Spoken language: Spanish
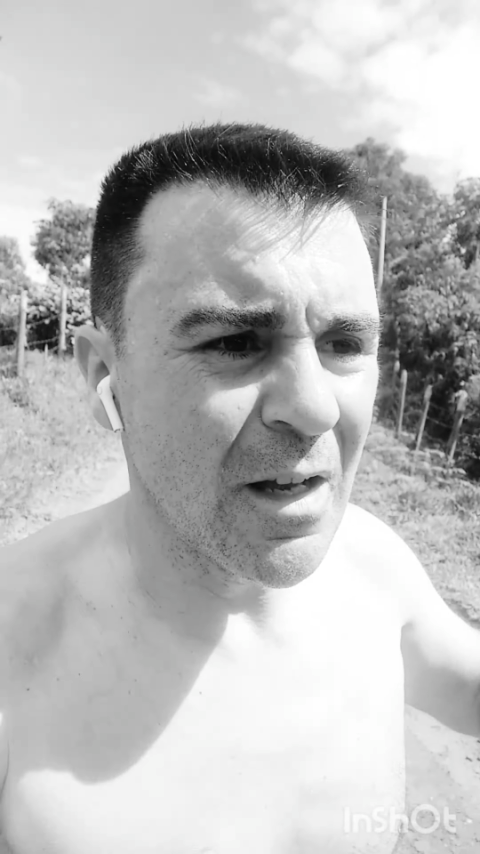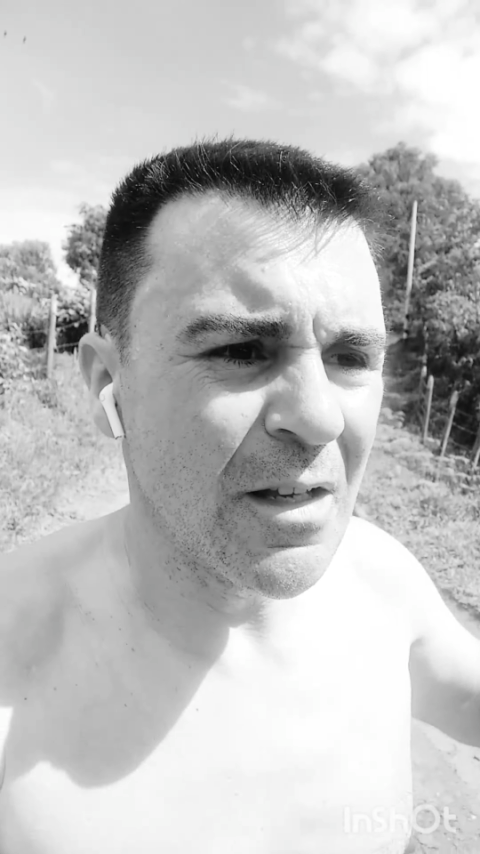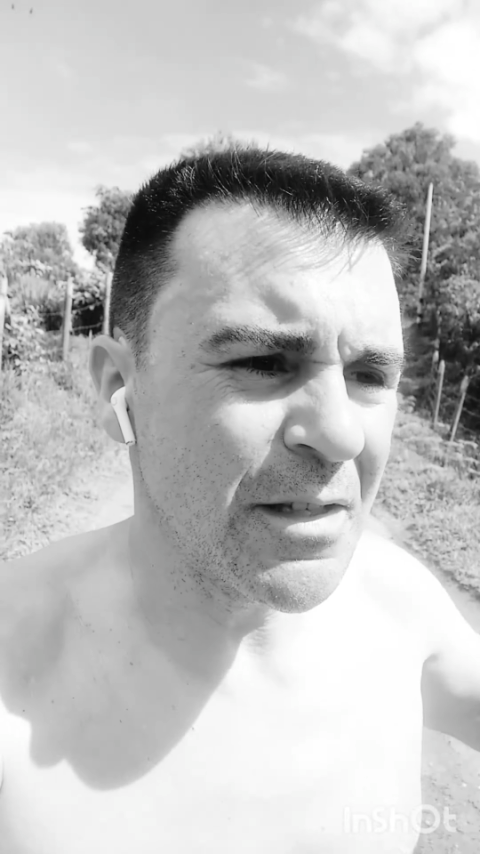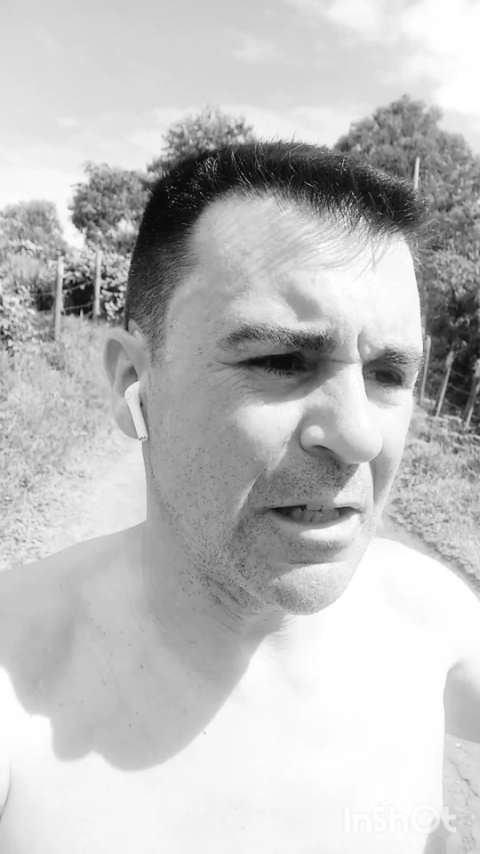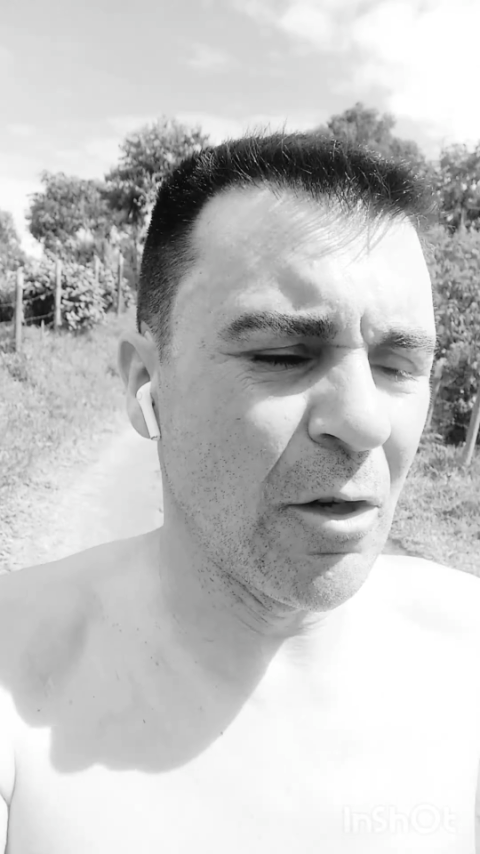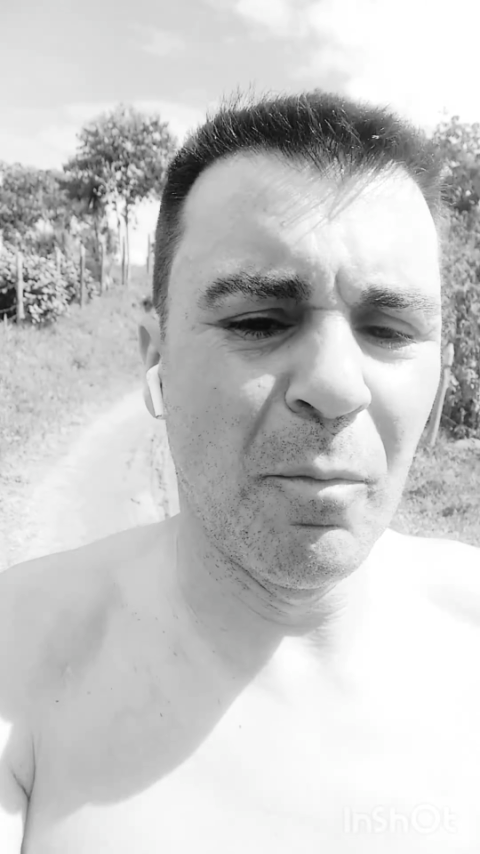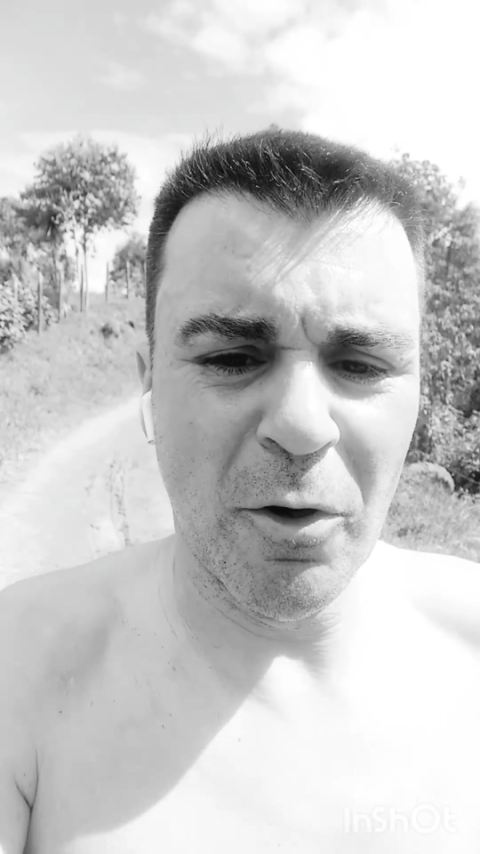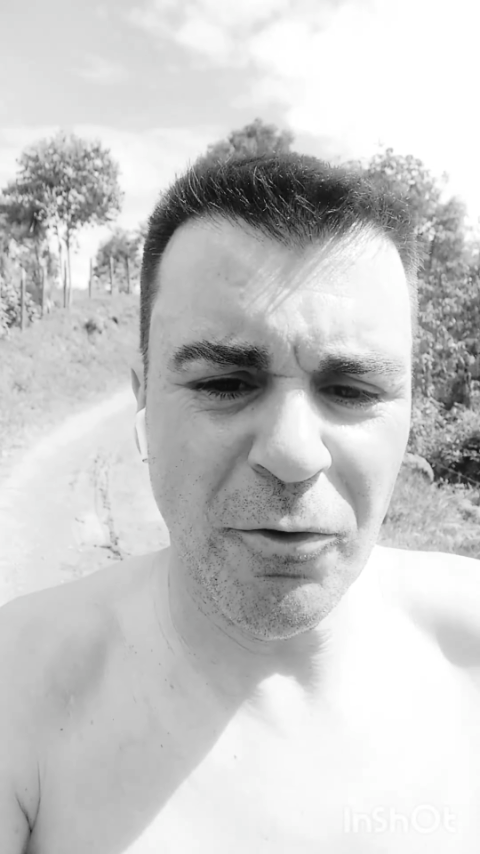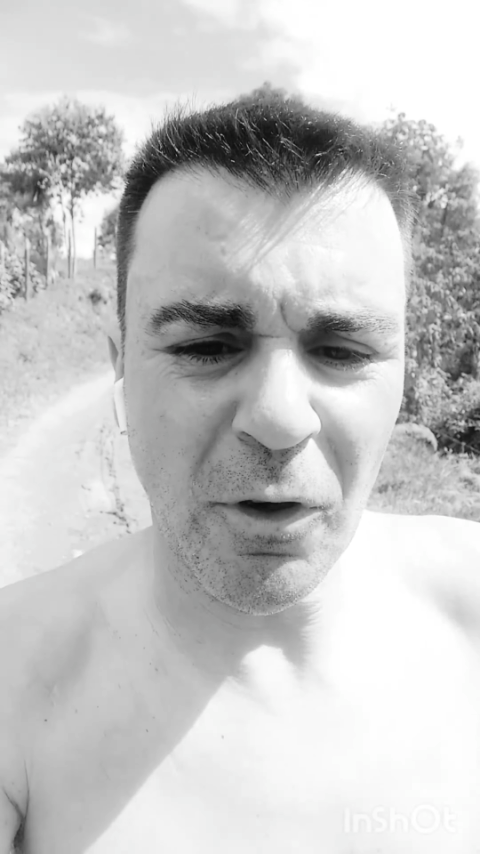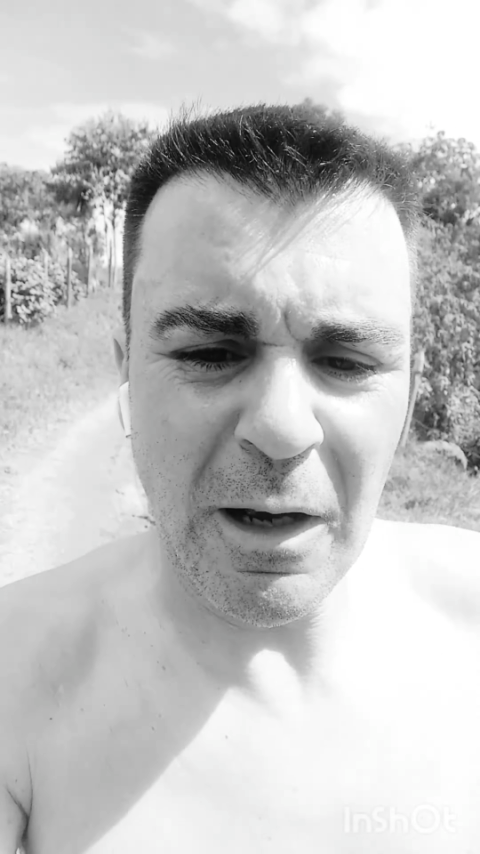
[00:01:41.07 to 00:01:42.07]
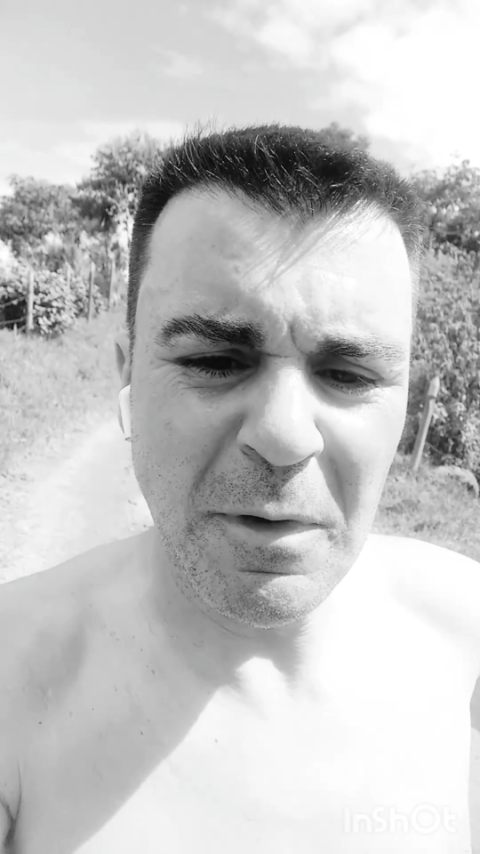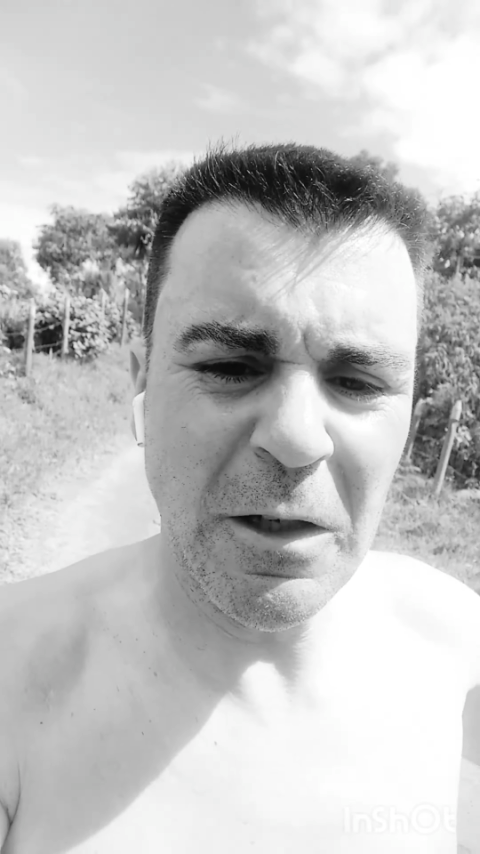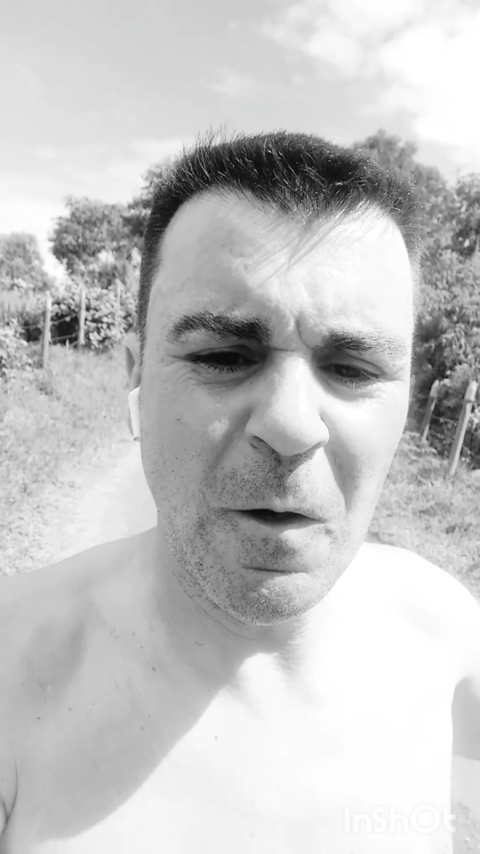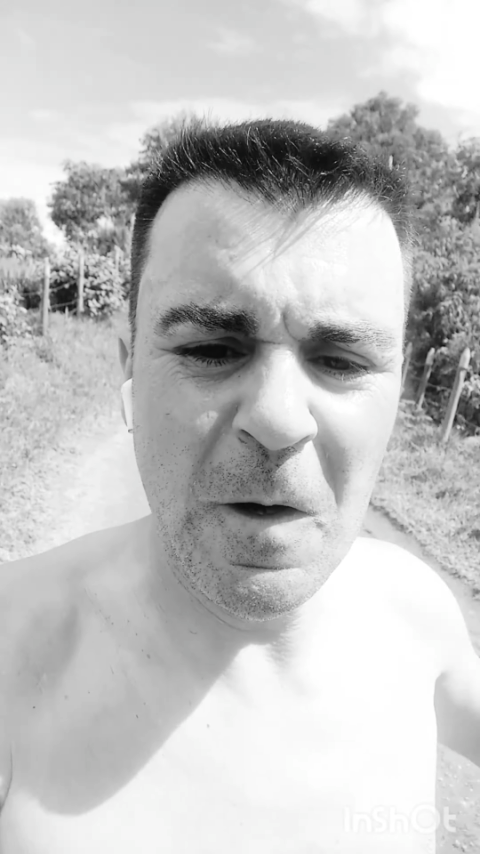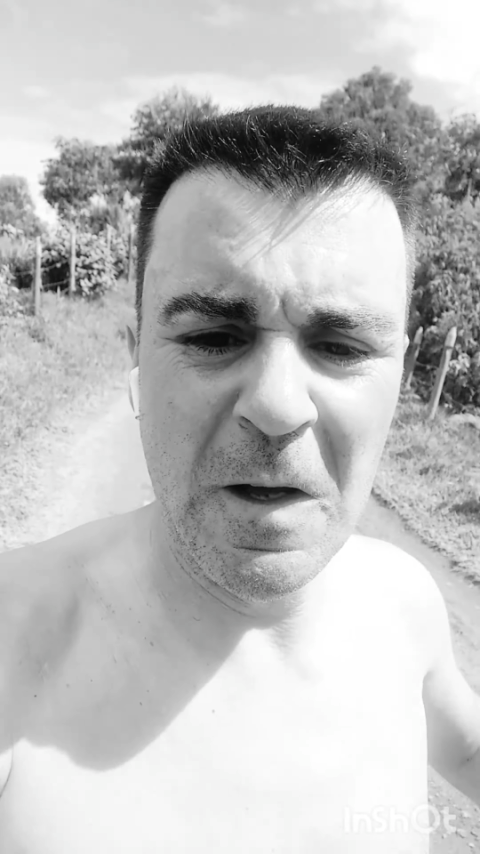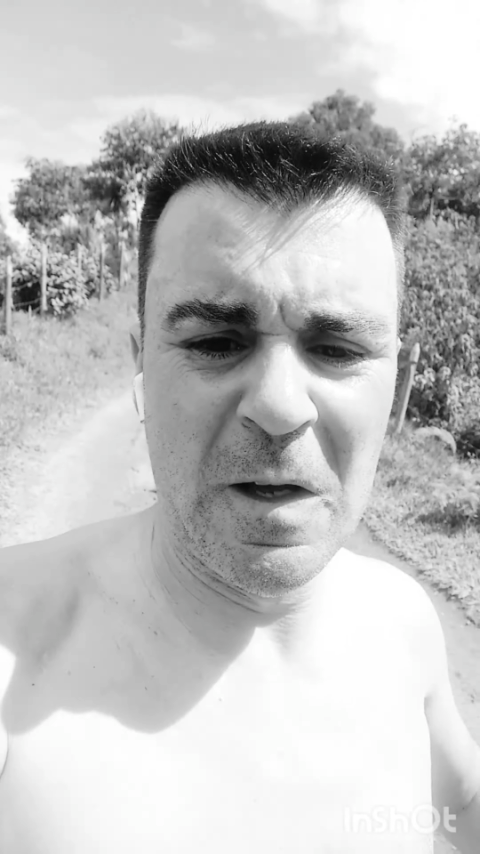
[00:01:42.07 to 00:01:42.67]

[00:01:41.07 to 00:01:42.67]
sino por otro camino